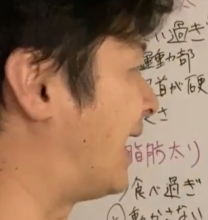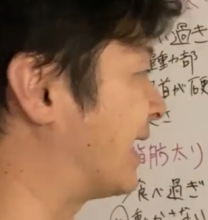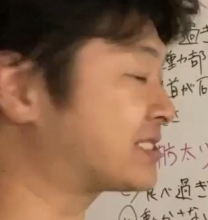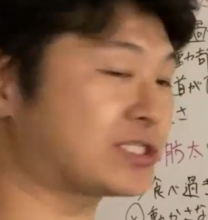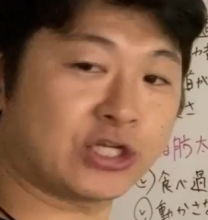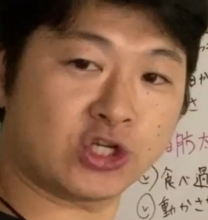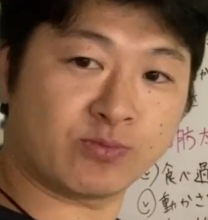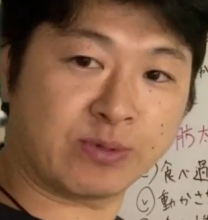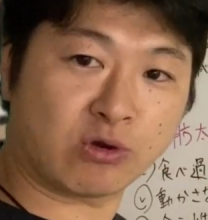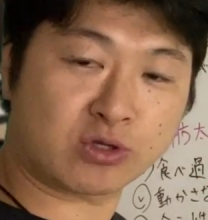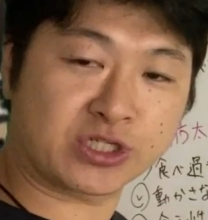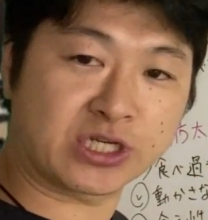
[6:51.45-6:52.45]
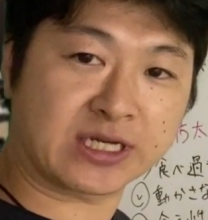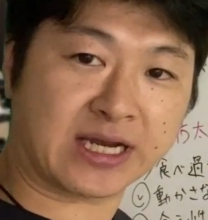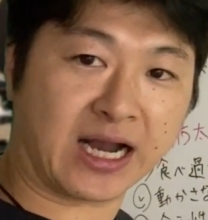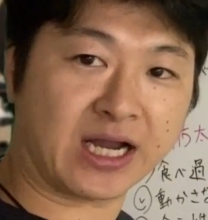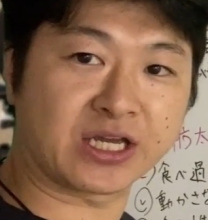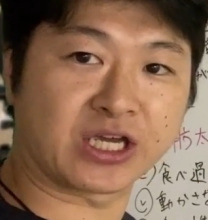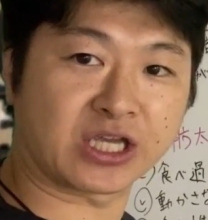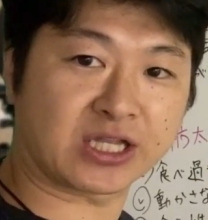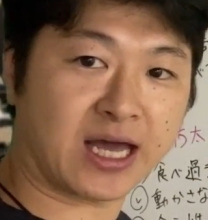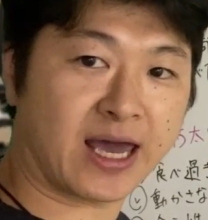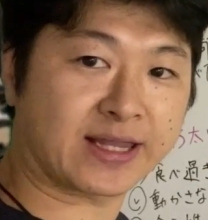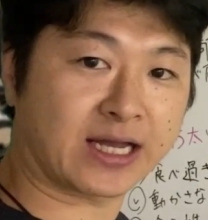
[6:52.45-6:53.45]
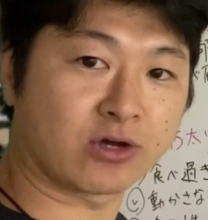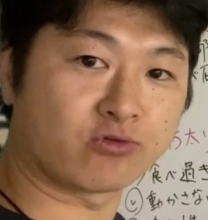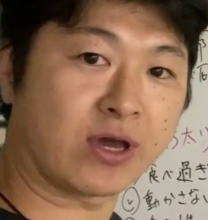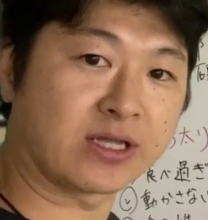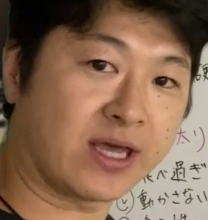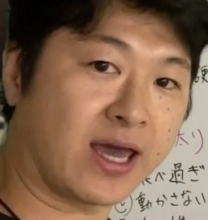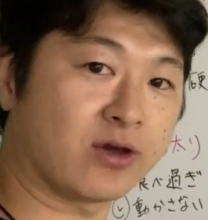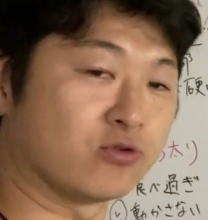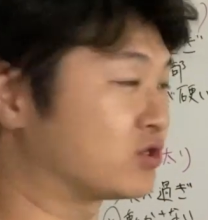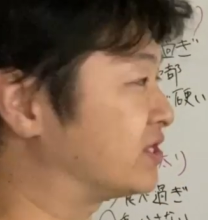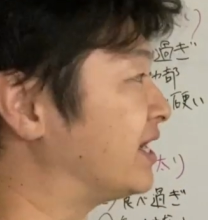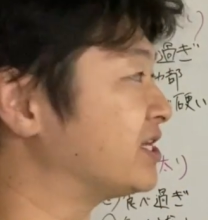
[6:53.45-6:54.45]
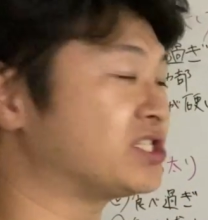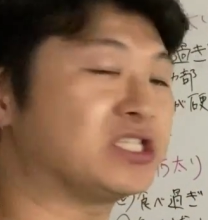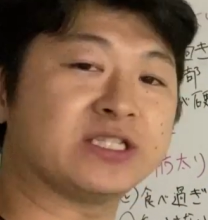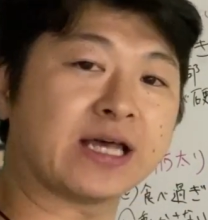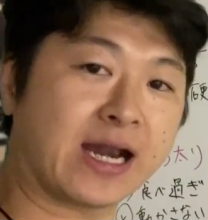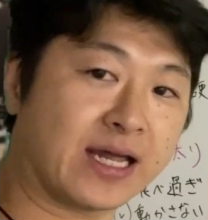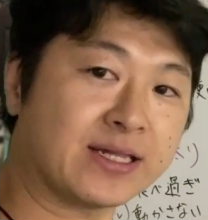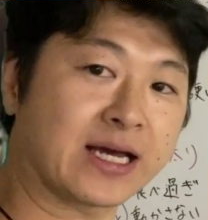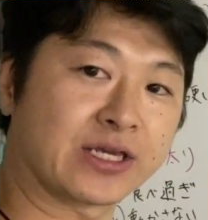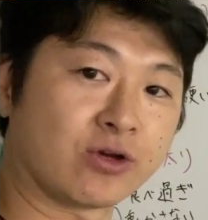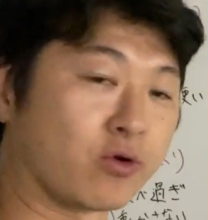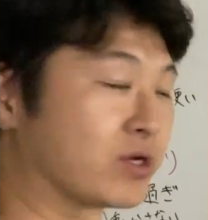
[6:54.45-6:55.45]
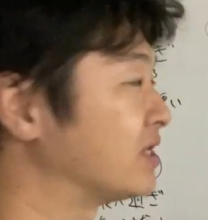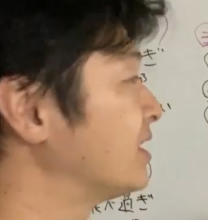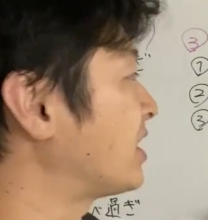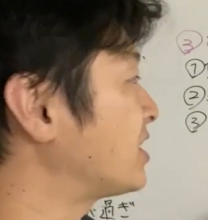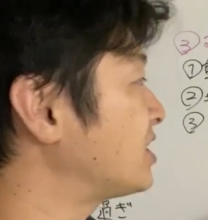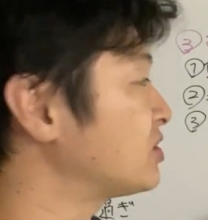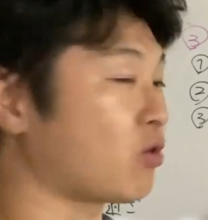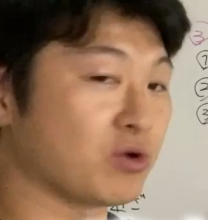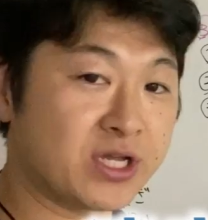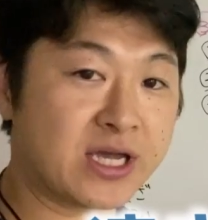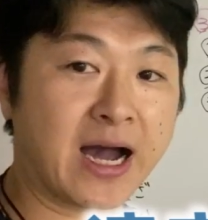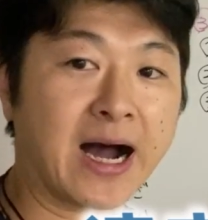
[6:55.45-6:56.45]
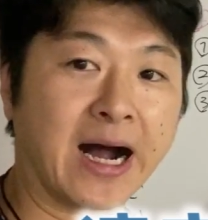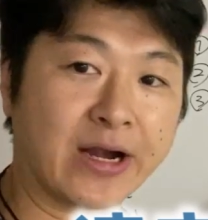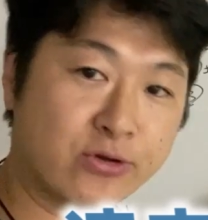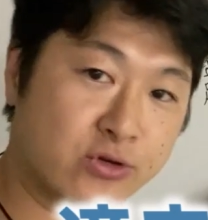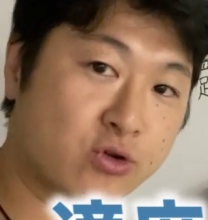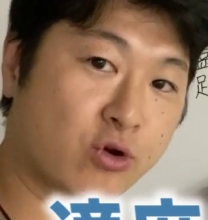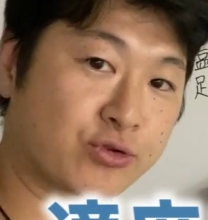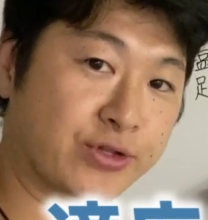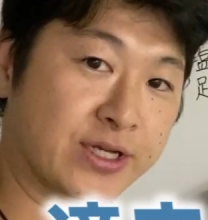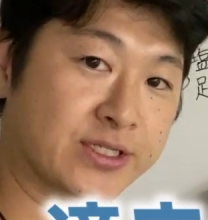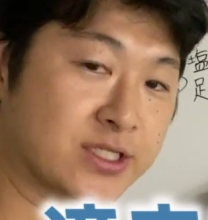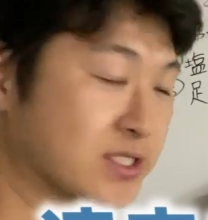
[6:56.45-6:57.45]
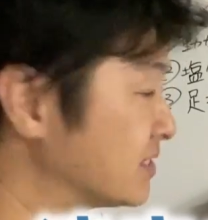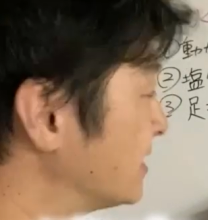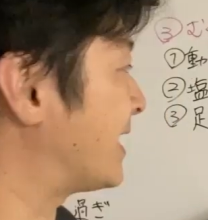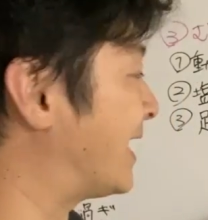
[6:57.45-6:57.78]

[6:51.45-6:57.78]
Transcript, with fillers: 足指をしっかり鍛えた上で浮き足にならないように適度に歩くことです